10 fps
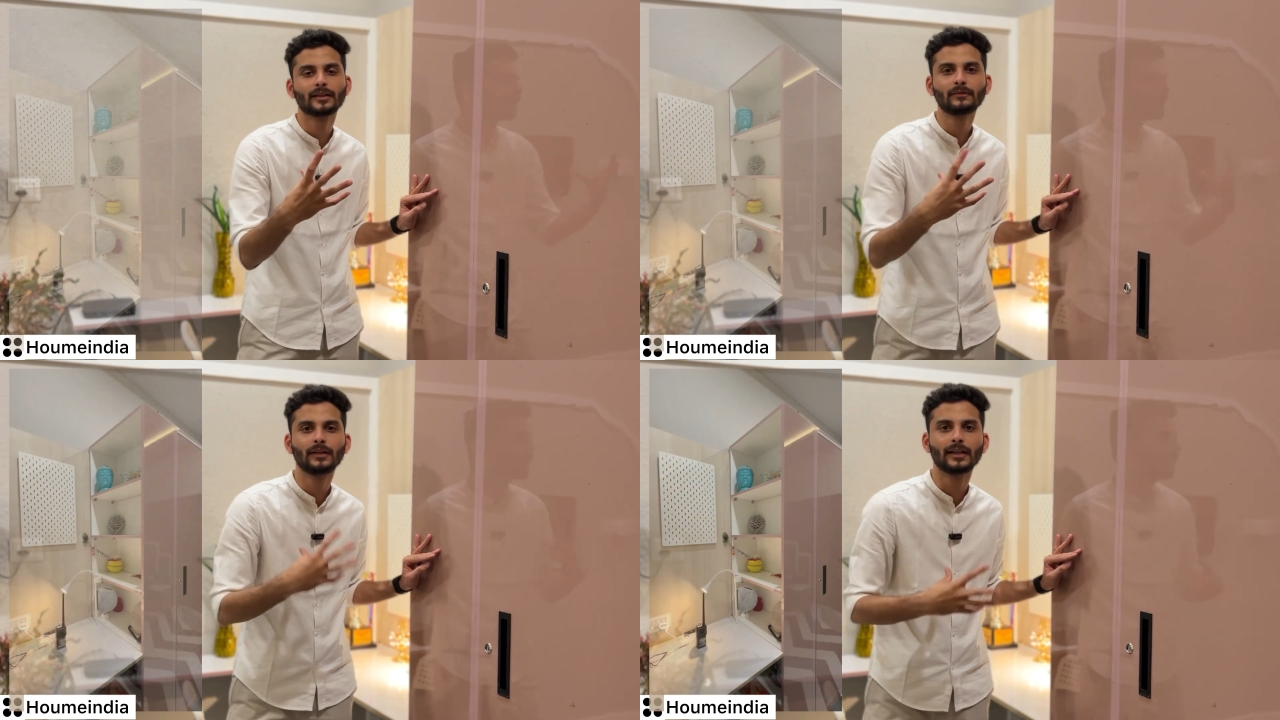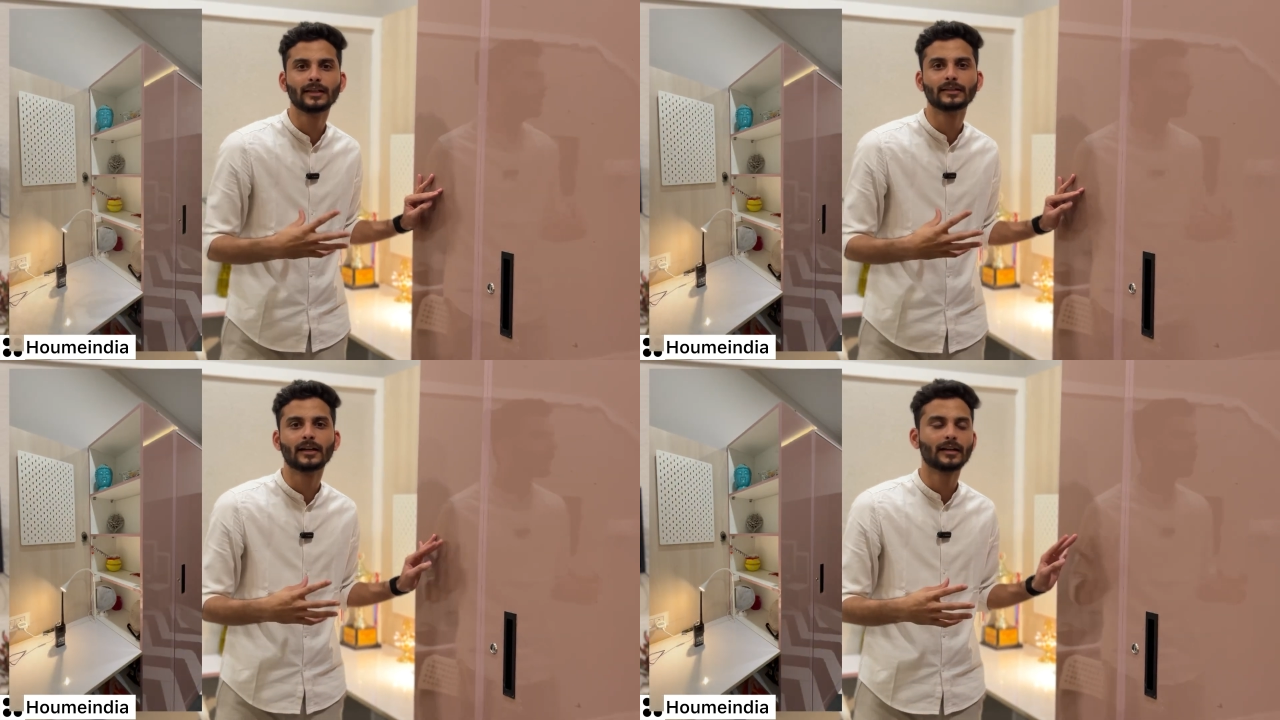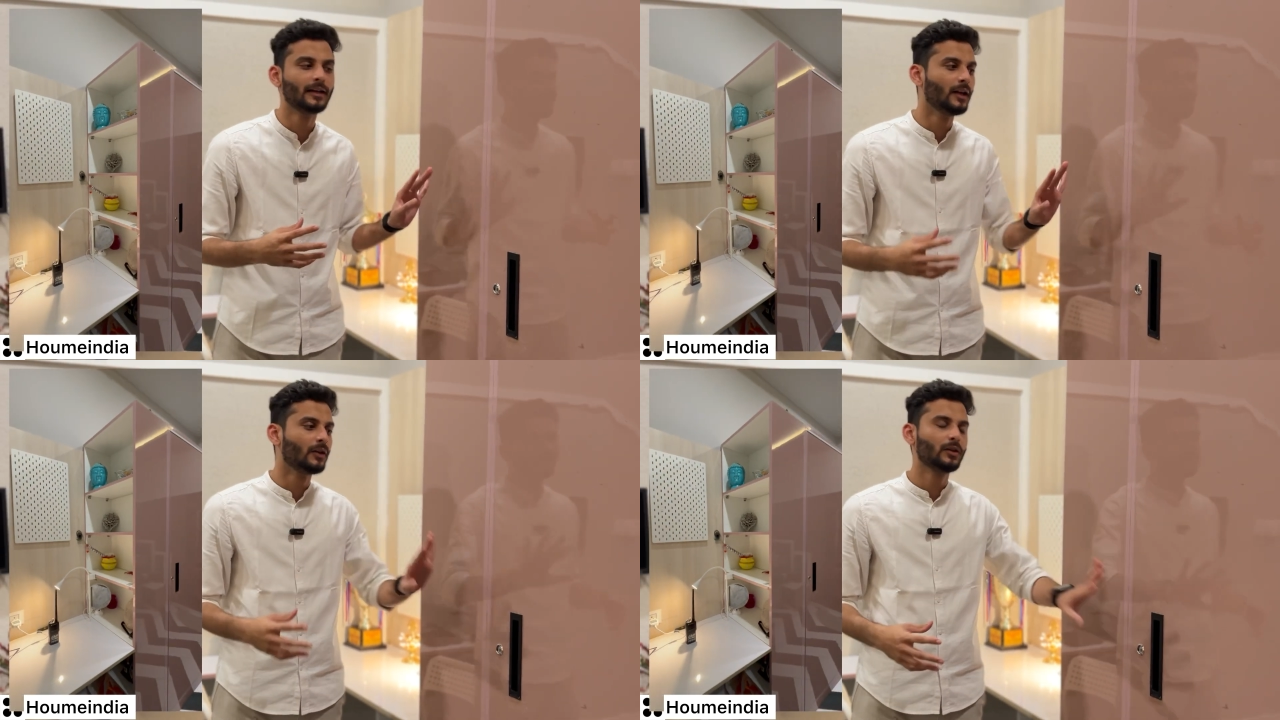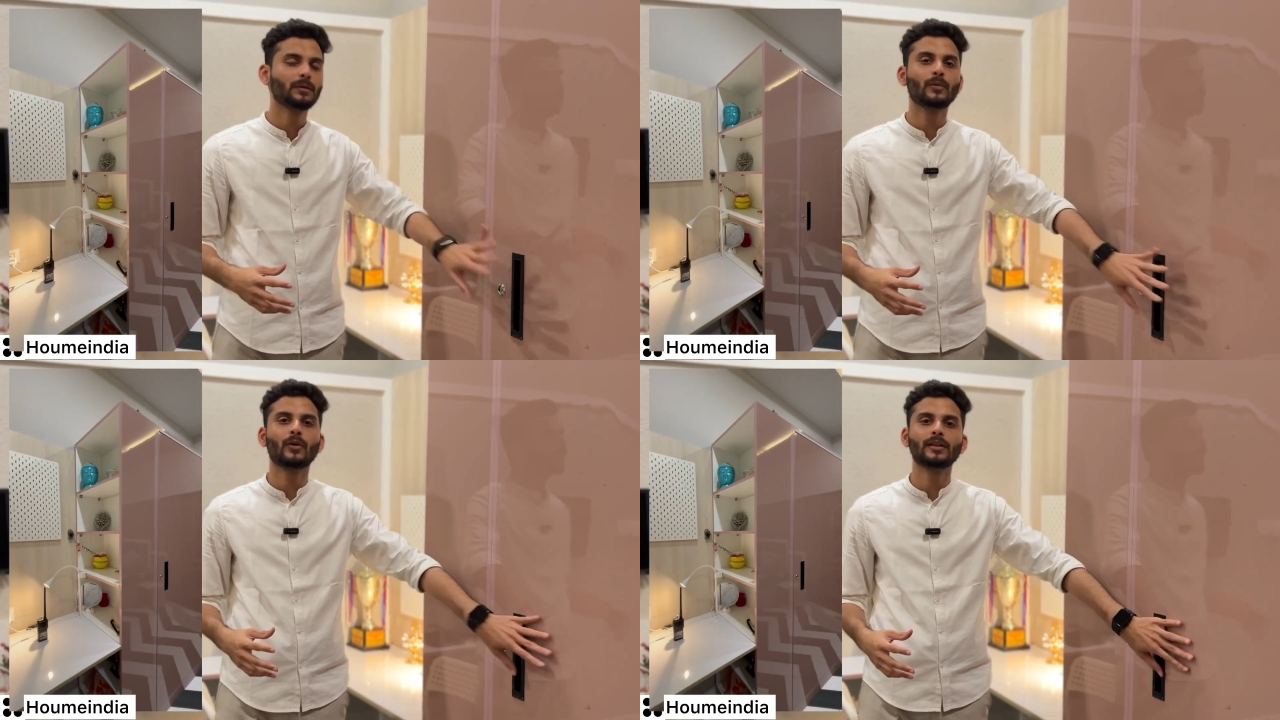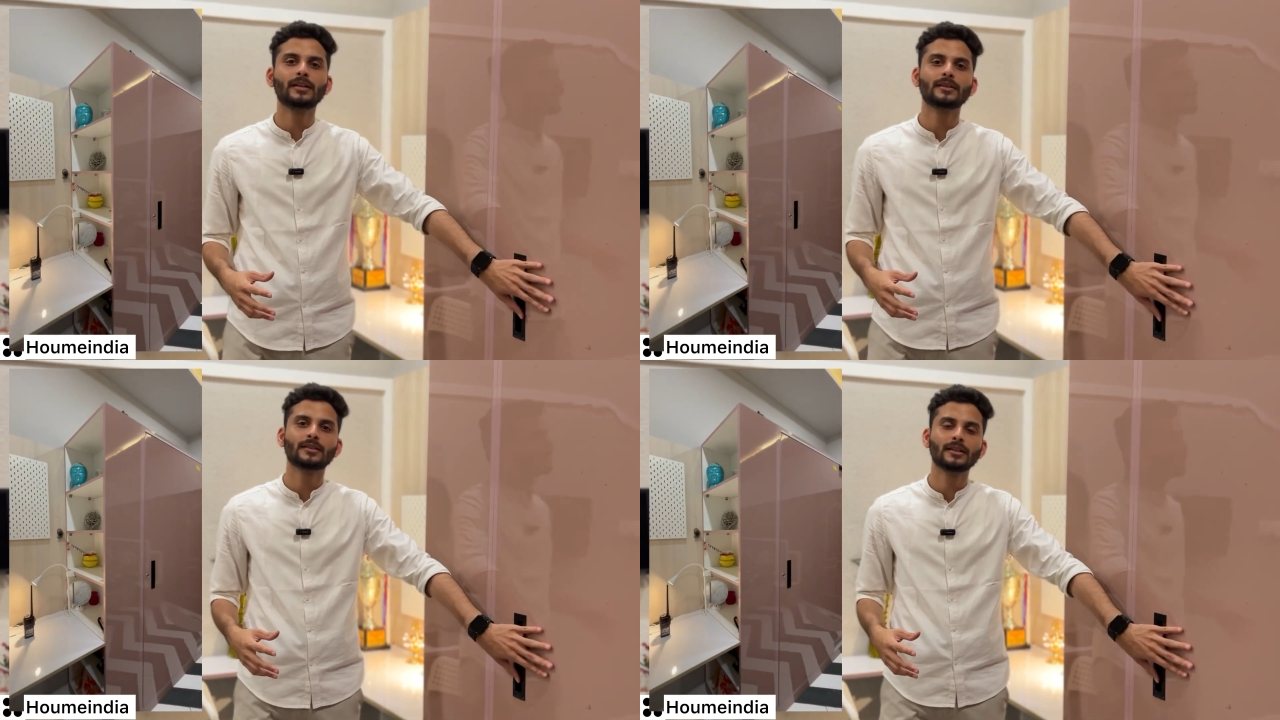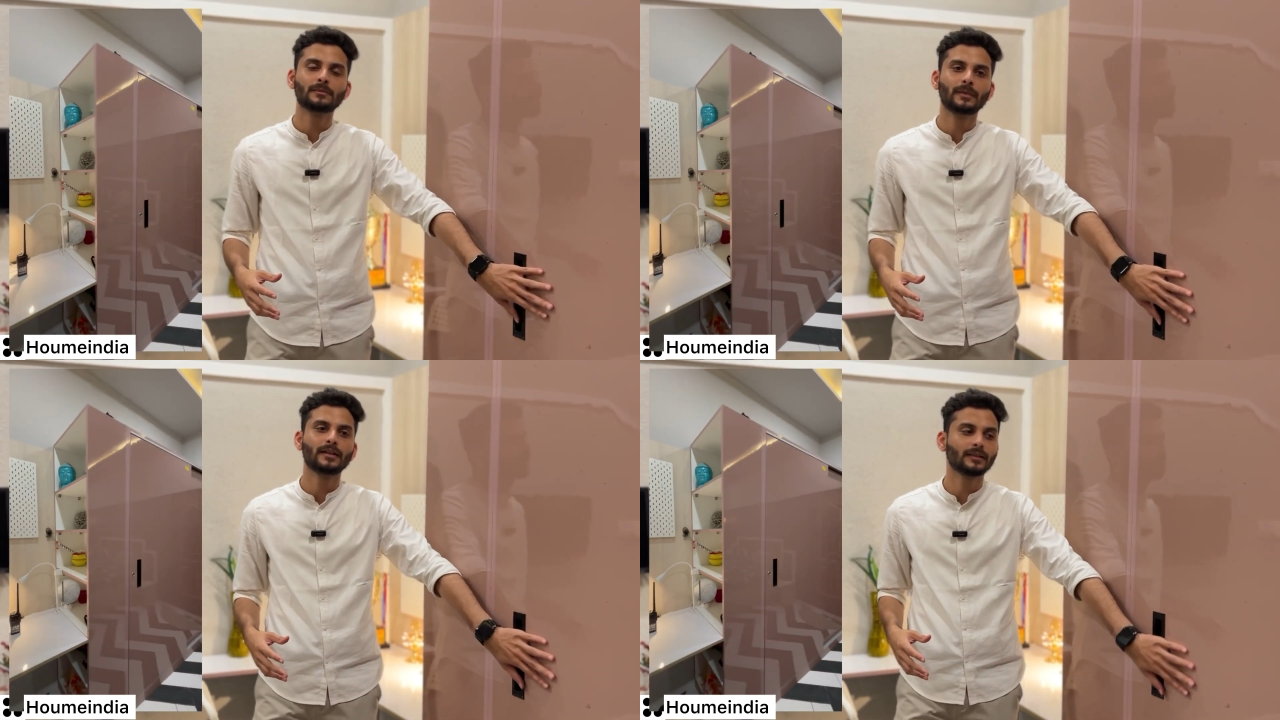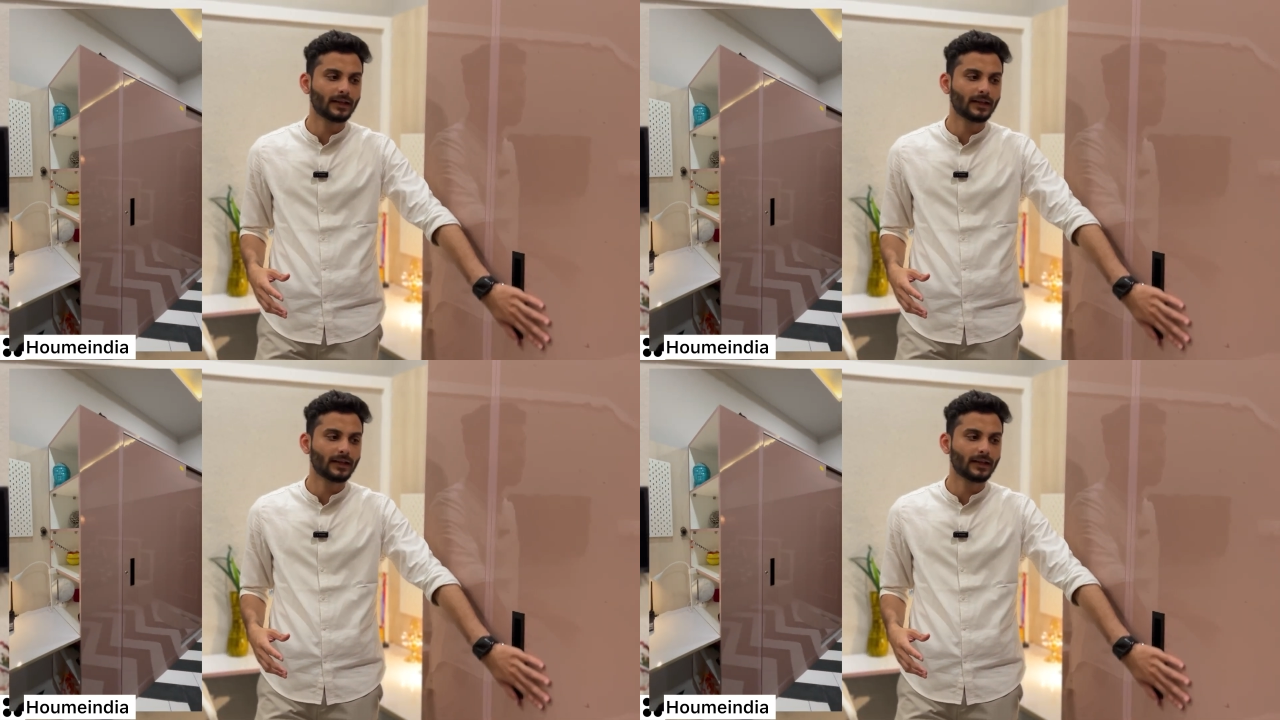तरफ लेके जा रहा है तो ये बहुत ही अच्छा स्पेस